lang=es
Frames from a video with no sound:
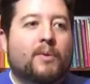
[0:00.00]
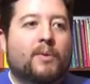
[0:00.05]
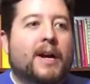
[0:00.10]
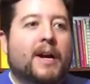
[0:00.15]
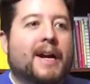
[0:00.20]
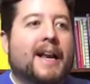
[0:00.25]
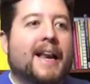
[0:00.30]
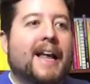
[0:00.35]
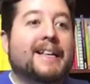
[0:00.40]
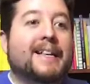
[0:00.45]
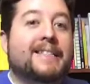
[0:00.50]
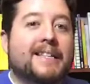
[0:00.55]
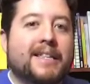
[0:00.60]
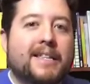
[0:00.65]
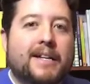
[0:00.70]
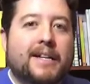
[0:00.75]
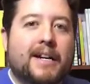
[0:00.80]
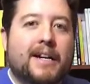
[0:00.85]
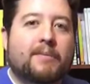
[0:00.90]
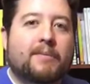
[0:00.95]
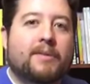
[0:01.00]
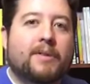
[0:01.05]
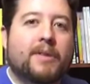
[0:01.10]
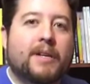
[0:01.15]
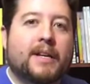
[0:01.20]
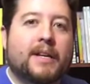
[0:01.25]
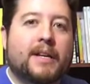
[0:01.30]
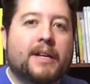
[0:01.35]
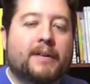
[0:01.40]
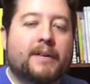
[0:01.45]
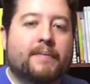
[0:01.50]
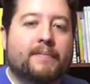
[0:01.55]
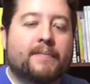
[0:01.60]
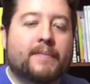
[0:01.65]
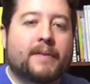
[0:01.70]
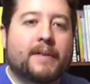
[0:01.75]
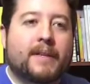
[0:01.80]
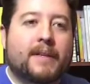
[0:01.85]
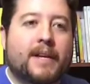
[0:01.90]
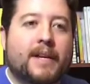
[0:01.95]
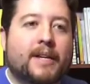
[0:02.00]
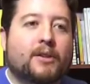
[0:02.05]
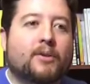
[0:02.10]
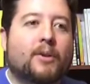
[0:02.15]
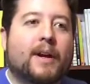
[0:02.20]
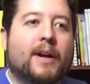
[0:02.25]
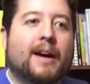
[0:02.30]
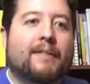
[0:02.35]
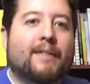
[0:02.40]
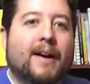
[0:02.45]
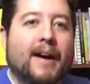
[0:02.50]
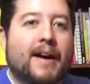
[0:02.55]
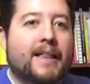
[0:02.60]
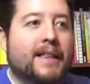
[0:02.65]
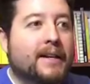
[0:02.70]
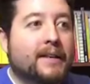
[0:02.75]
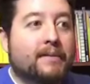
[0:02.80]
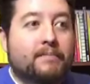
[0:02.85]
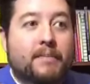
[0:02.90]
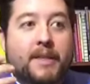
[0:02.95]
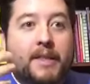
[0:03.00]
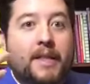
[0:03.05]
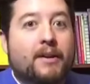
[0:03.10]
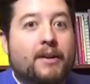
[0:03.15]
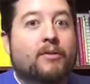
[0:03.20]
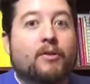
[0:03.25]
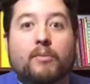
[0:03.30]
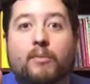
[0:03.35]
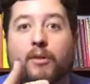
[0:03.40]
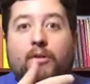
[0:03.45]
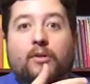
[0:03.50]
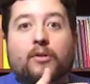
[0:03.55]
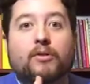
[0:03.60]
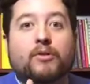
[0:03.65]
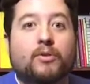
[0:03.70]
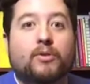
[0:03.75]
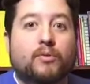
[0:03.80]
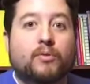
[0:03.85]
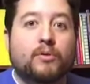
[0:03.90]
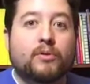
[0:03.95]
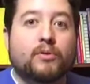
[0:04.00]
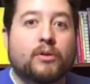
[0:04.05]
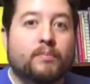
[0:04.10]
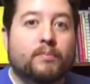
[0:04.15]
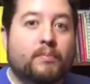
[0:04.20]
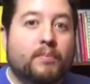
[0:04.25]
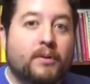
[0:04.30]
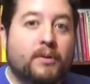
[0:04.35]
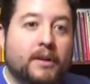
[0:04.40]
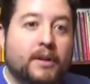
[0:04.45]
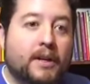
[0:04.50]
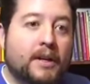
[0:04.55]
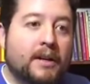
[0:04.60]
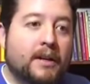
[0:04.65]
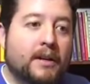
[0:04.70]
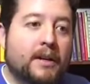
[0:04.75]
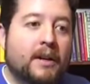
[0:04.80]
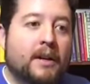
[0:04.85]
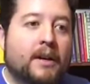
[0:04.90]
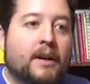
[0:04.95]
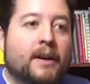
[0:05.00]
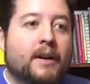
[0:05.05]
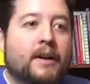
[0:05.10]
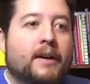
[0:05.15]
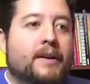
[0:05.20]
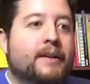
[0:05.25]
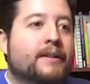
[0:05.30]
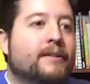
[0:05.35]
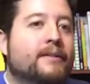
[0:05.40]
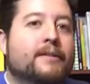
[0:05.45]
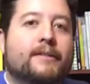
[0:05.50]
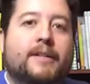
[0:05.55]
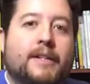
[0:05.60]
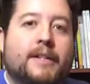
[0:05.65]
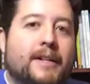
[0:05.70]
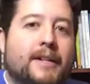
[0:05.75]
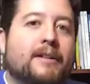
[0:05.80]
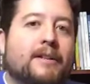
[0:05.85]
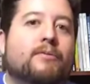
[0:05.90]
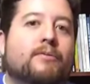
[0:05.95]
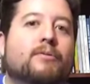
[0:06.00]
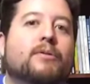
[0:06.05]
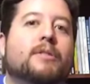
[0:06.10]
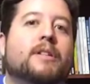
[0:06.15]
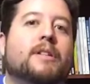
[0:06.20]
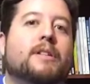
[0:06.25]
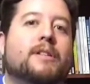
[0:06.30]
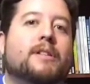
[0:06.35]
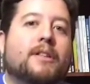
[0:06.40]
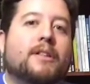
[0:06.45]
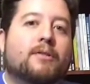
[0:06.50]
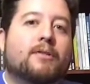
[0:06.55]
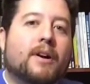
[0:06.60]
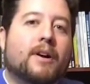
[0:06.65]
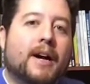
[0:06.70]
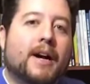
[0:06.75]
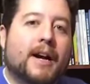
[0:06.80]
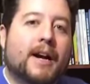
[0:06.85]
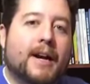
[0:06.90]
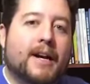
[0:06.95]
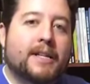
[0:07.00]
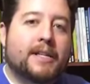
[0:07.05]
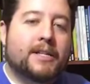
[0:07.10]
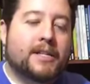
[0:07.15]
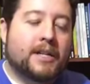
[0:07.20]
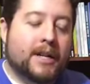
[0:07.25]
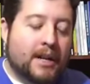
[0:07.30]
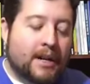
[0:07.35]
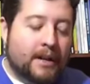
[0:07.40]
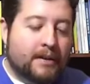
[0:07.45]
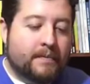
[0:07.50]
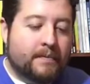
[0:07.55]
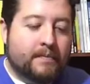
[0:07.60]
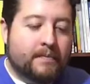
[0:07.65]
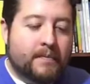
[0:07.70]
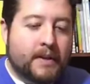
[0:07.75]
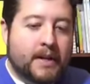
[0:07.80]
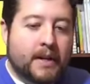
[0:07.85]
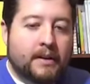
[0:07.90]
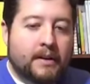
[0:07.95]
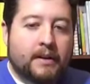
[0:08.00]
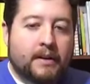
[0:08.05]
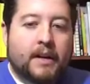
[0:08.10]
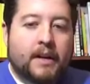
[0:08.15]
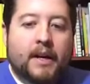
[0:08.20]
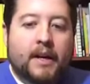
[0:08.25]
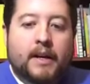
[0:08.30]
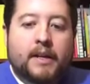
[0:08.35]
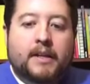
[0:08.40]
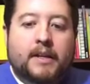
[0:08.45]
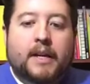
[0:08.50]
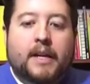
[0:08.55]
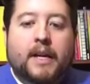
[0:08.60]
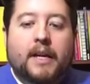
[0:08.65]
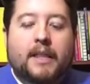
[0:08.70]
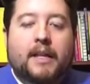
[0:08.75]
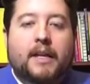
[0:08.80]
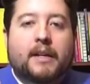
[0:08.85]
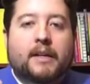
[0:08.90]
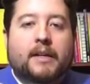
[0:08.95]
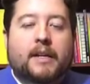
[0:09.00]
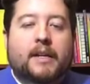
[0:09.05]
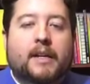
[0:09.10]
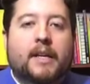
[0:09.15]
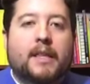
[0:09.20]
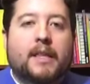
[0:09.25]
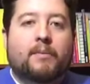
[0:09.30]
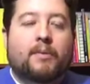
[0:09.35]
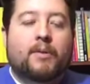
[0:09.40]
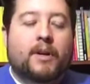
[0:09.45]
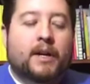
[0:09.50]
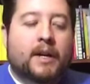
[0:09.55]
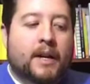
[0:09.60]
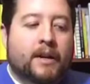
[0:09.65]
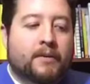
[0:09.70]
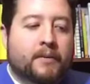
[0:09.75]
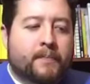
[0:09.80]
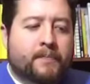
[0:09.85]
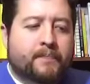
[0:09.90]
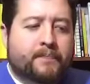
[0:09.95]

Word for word: clase, digamos, de, esto grabada en videos como los otros cursos, porque no tiene ningún sentido acá en Chile, ¿ya? Que quede, que quede muy claro.